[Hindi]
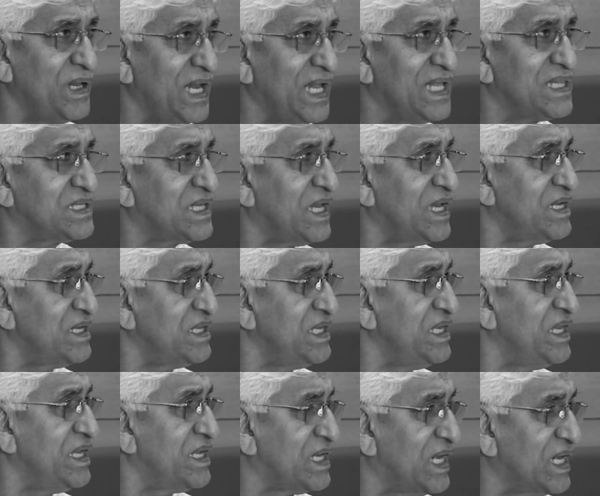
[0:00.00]
बलात्कार की
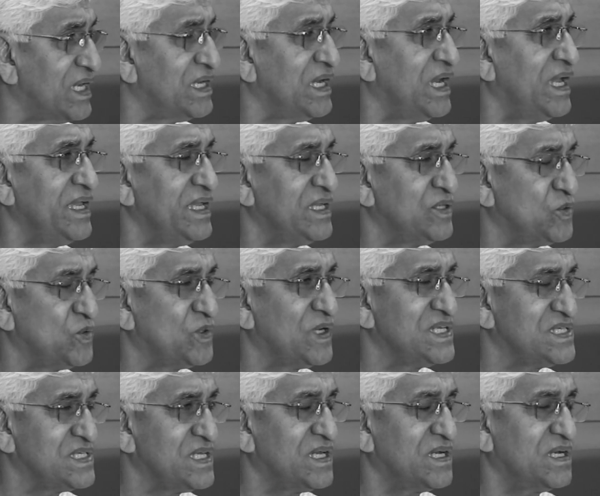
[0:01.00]
ये घटना या
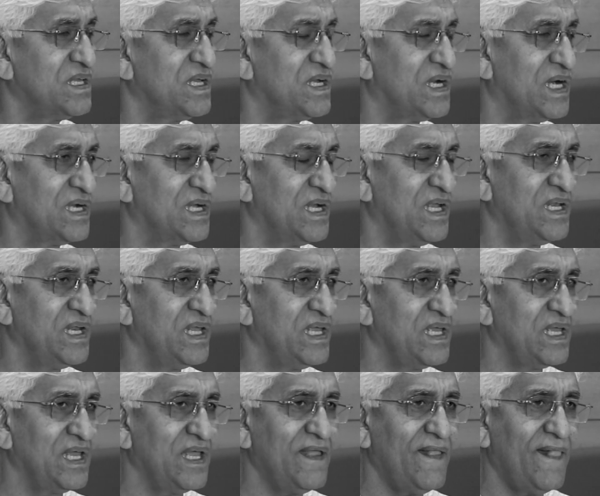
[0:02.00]
दुराचार की घटना
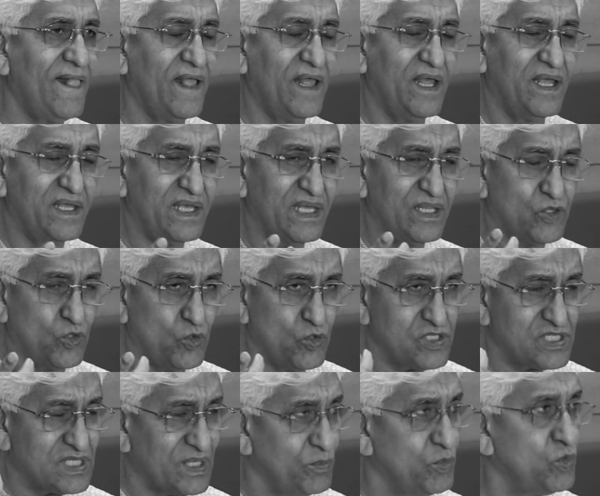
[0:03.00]
नहीं है ये दो
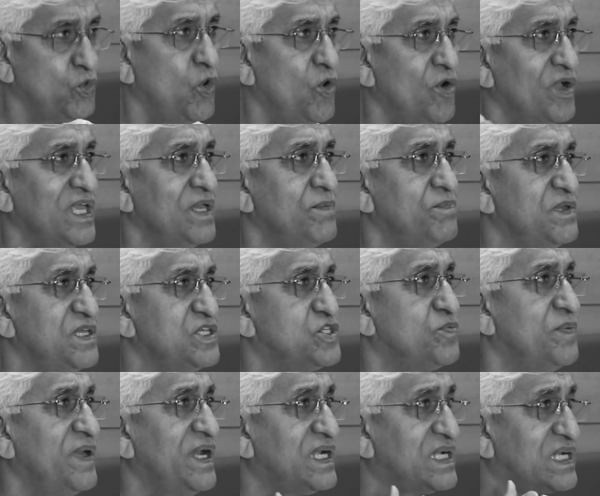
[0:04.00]
समूहों के
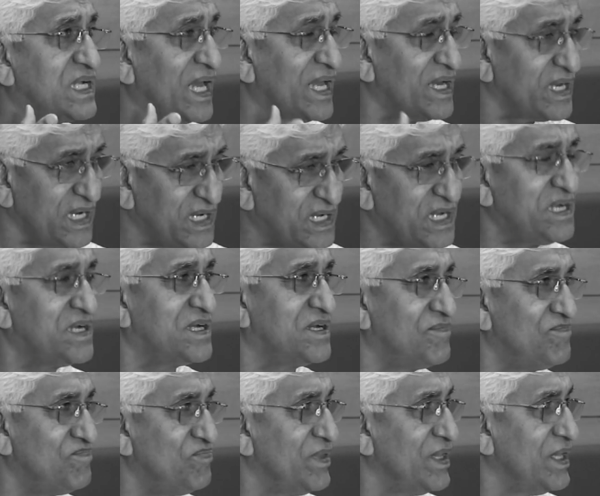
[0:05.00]
बीच में टारगेटेड
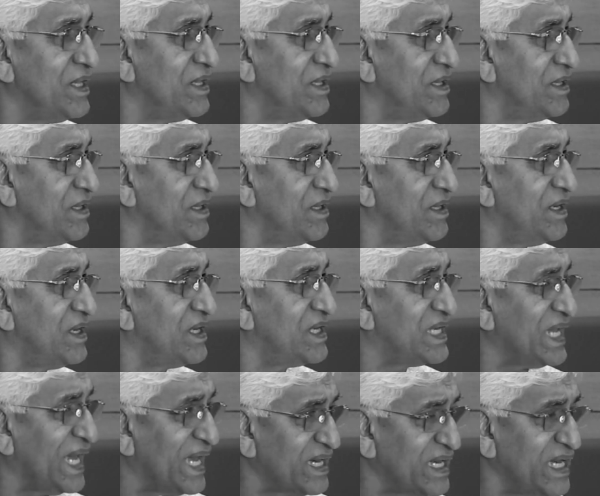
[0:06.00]

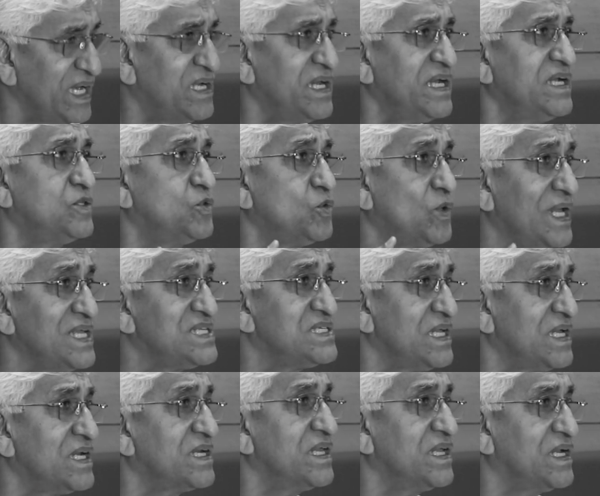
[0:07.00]
टारगेटेड
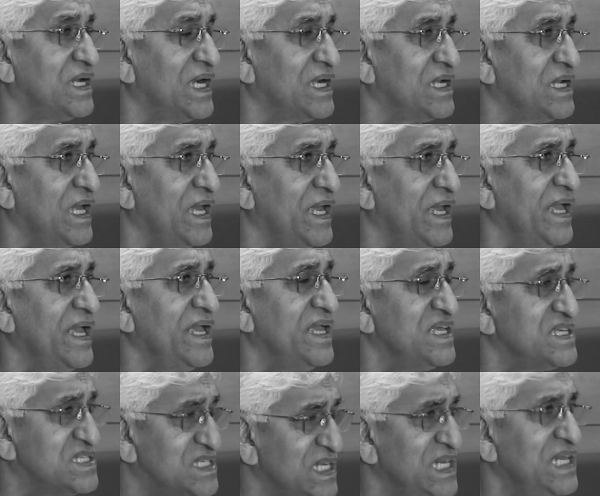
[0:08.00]
दुराचार की घटना है
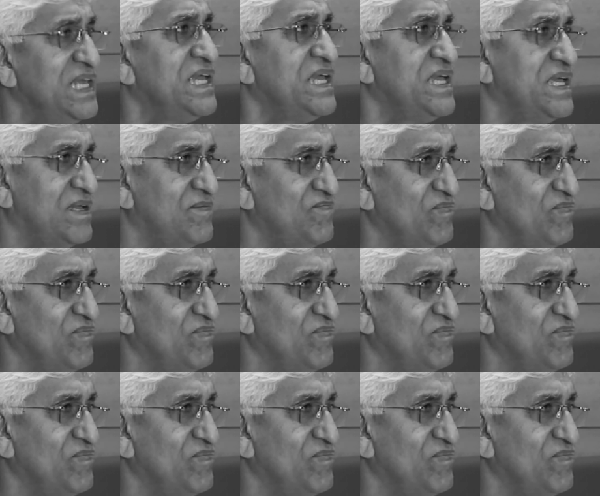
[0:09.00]
इसलिए